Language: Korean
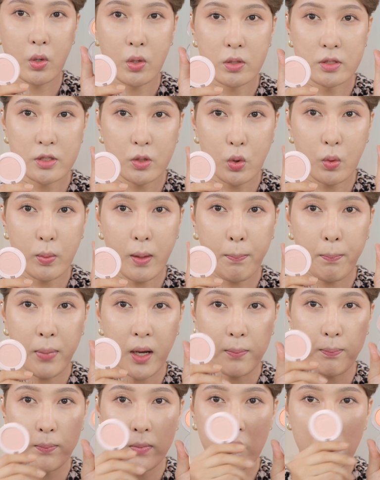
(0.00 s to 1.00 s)

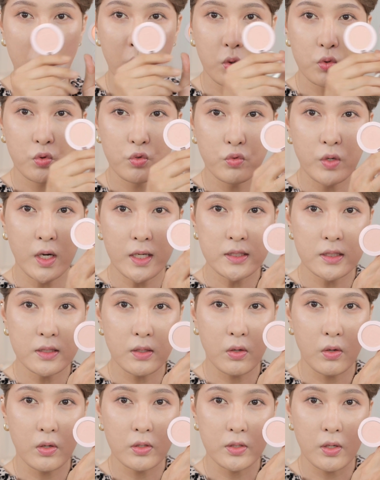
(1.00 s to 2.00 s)
소르베팝 요거 두 가지
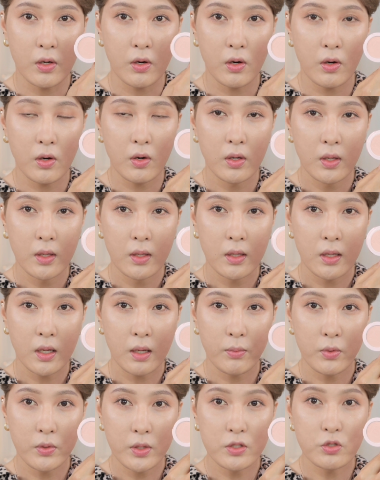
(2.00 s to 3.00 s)
섞어서
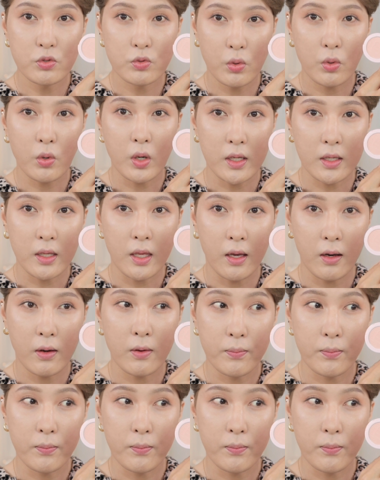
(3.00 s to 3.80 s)
한번 해주도록 할게요.